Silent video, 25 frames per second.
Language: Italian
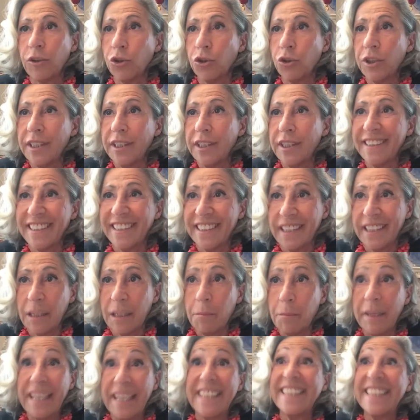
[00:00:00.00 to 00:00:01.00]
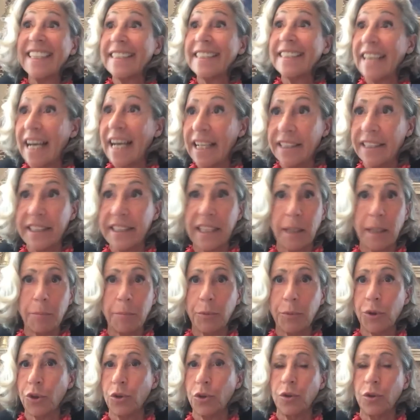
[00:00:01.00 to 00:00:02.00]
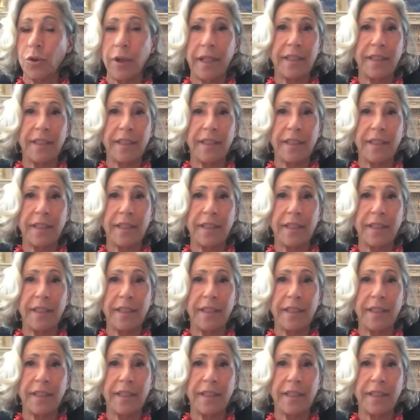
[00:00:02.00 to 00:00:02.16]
così strettamente ad altre che possono